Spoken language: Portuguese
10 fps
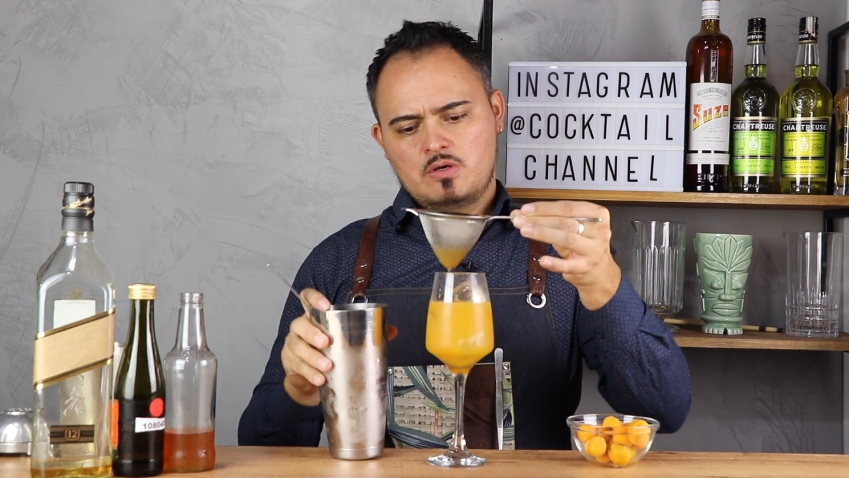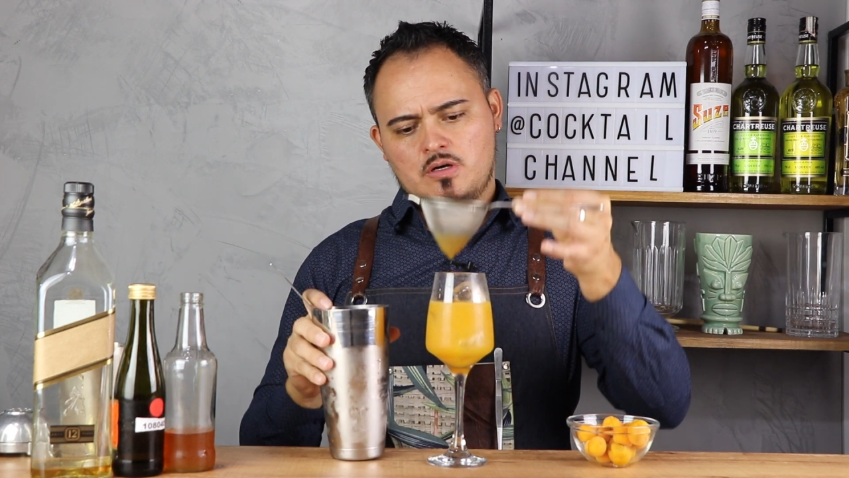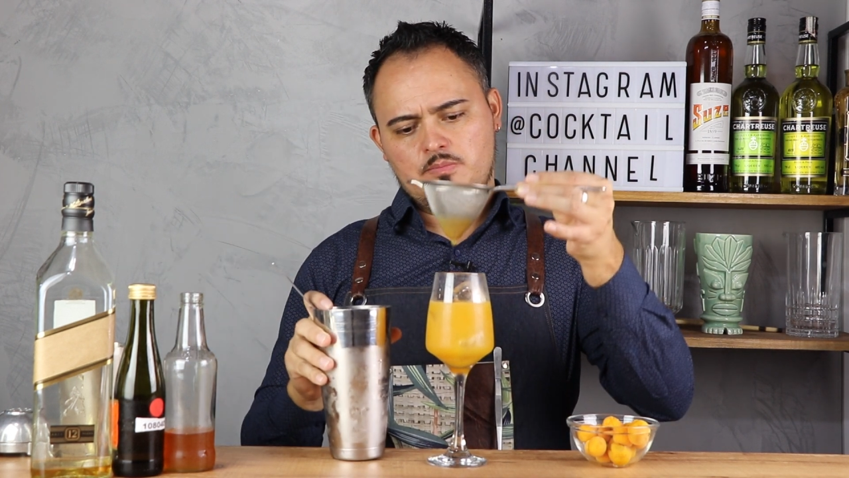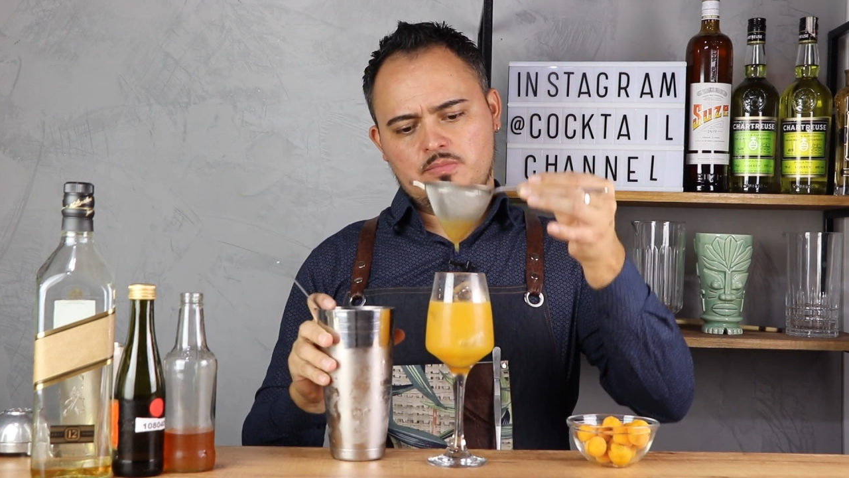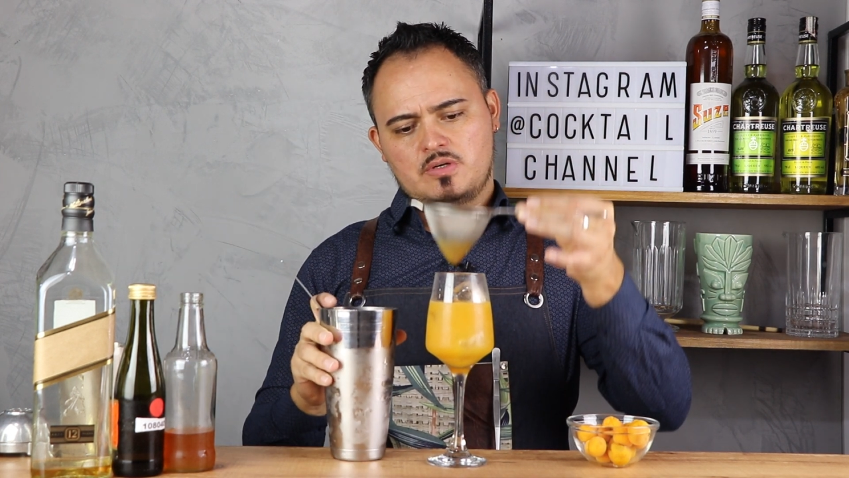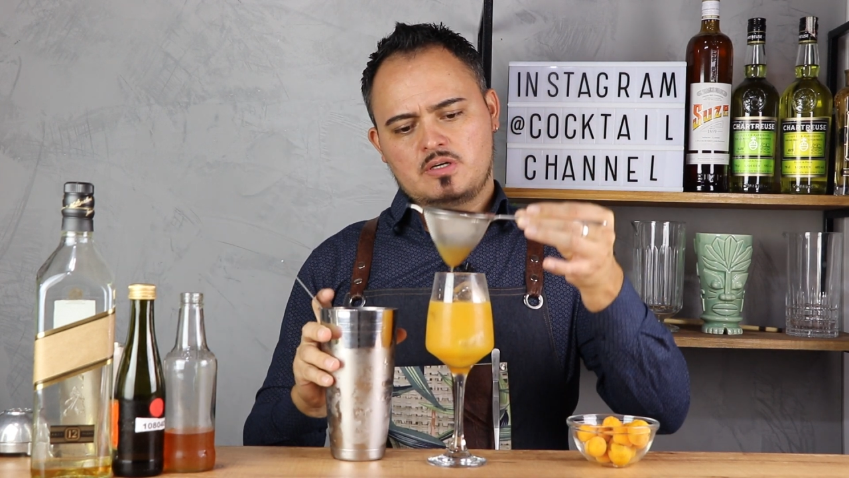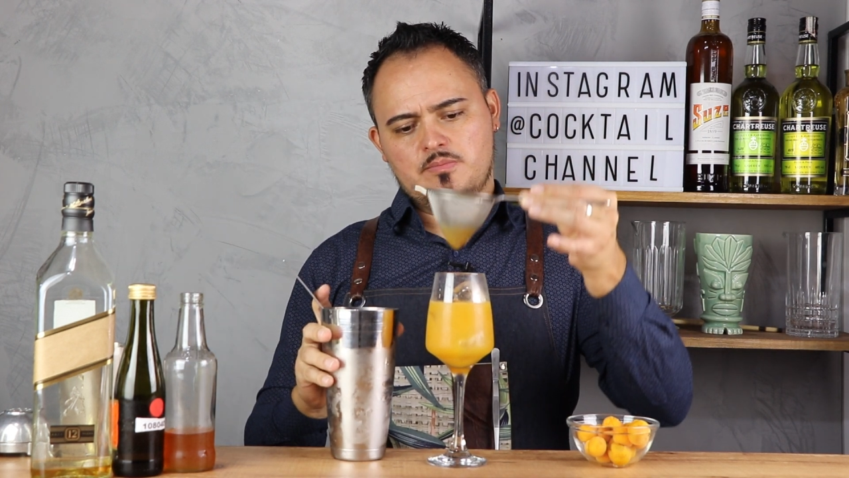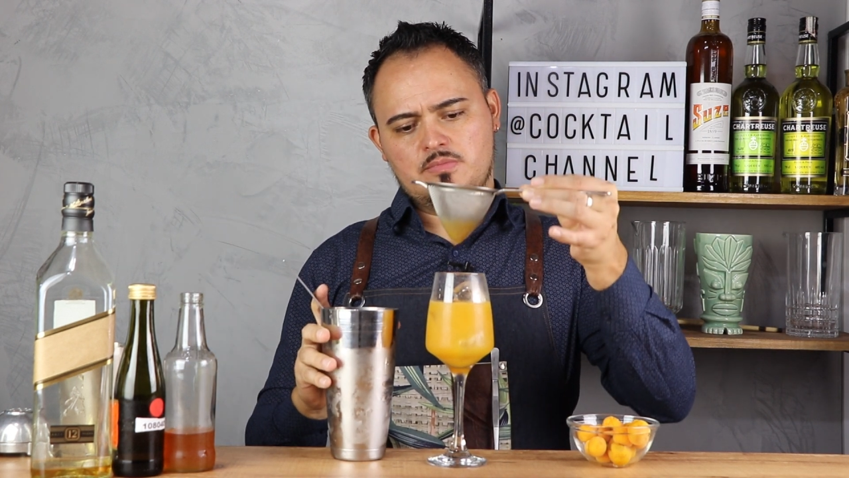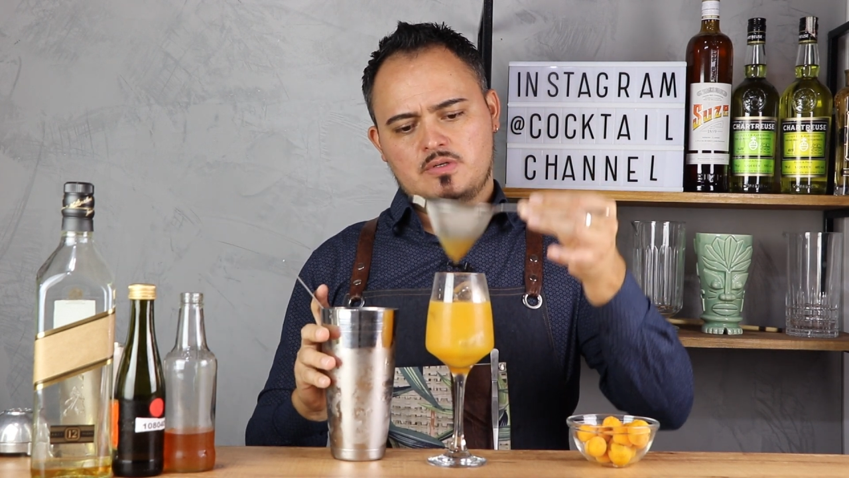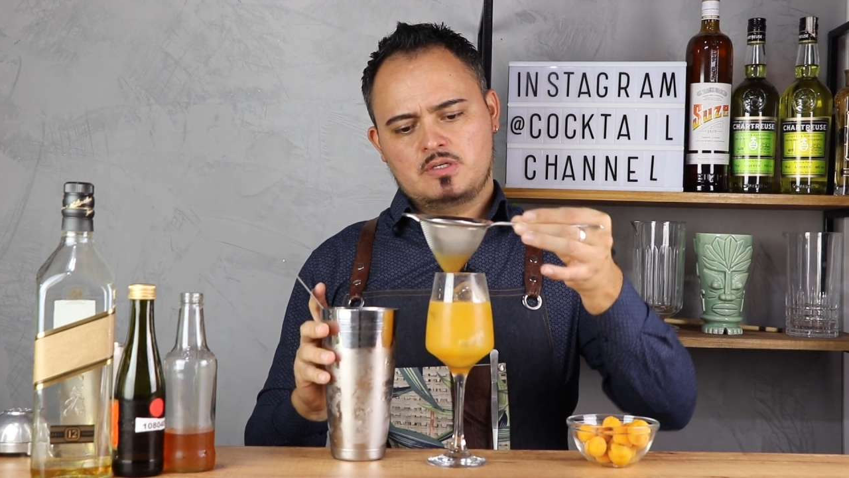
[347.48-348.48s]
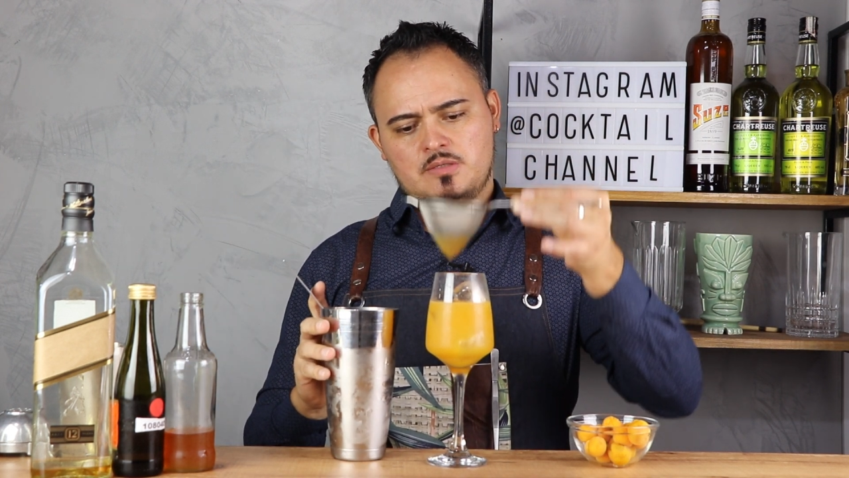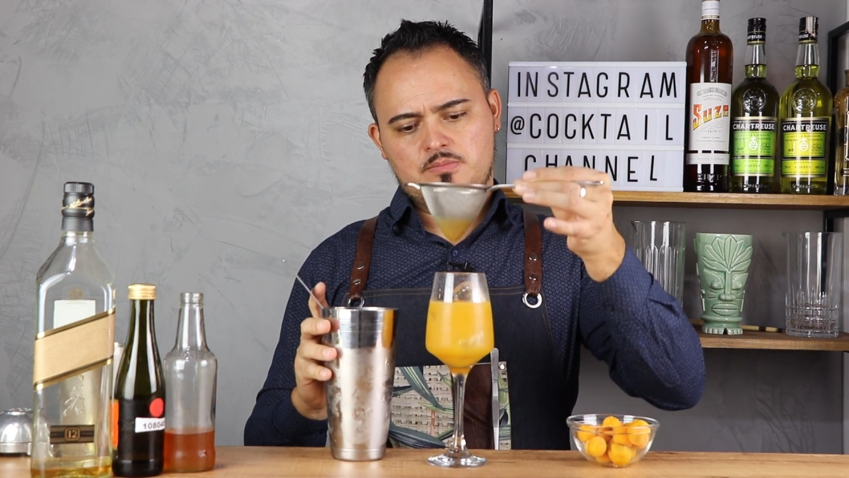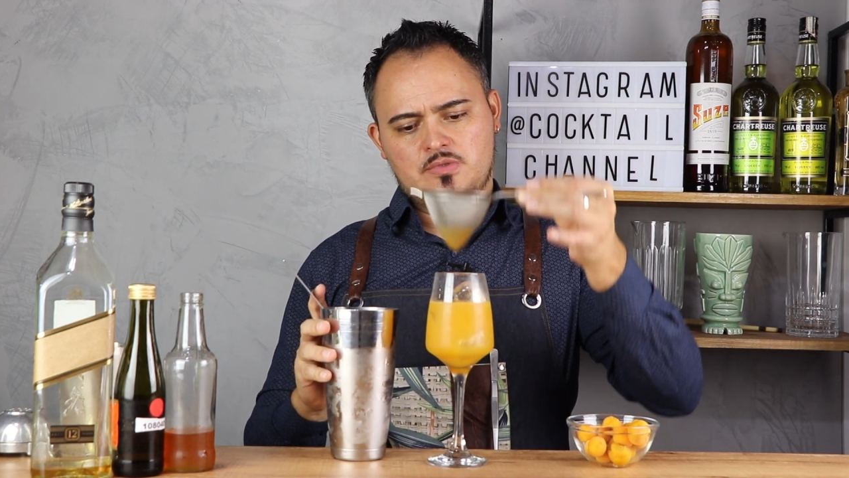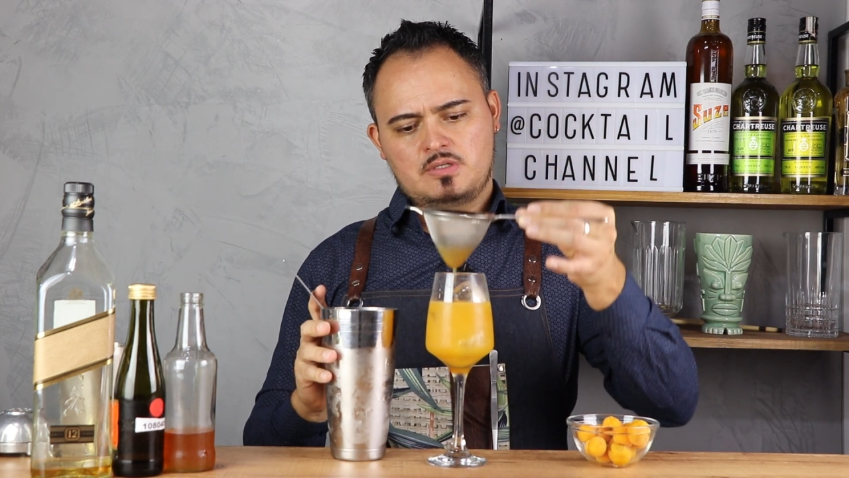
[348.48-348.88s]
Hop, hop, hop,